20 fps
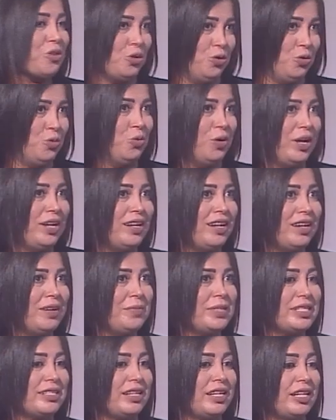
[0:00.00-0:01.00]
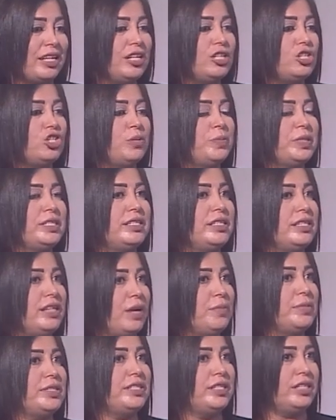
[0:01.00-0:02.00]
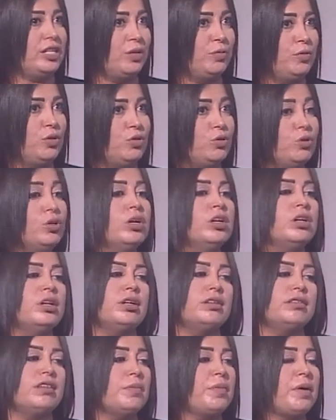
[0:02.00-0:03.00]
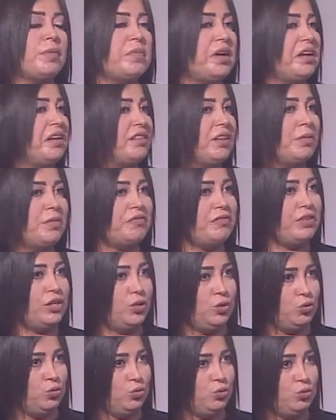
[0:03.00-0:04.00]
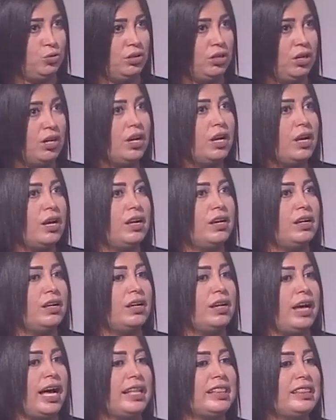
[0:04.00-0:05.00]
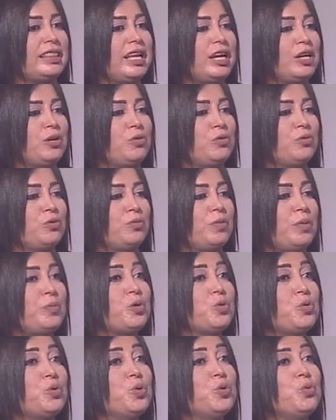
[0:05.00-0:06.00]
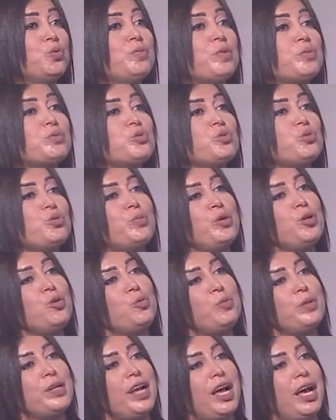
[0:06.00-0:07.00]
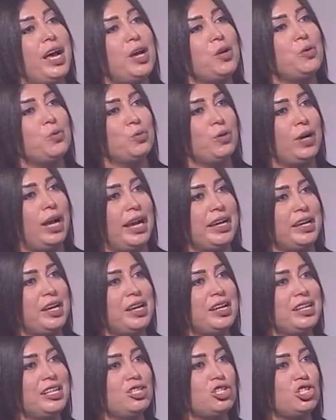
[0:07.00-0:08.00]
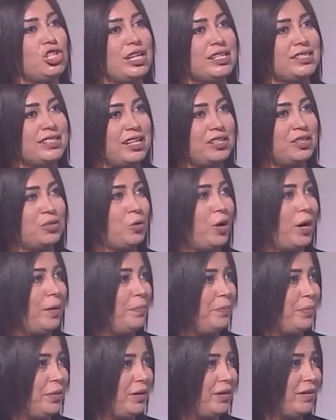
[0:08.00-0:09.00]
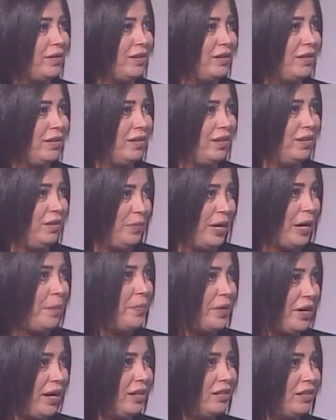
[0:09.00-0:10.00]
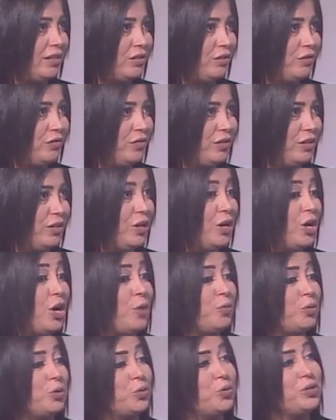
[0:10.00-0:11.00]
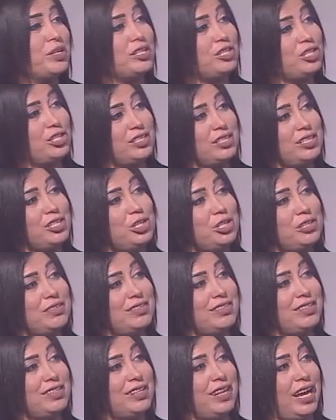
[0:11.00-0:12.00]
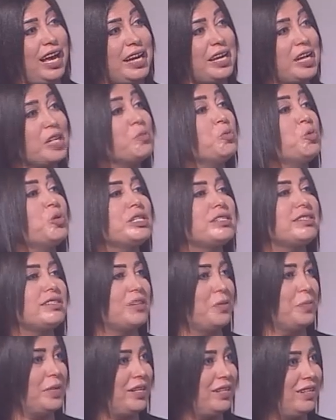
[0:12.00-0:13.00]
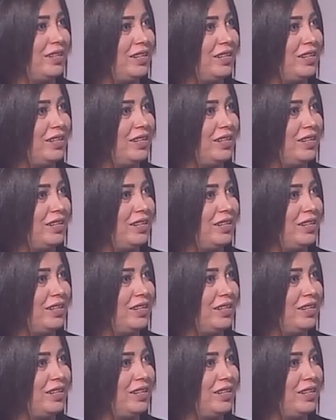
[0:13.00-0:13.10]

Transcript: انه انا مثلا كل شيء بدي اياه بدي اعمله تمام معناتها ما في حدود آه، حتى انه ما بيكون هو مبسوط بينه وبين حاله احيانا الانجازات تعبر آه، اللي بيعبر عنها الطفل بتكون نتيجه آه، حياه منظمه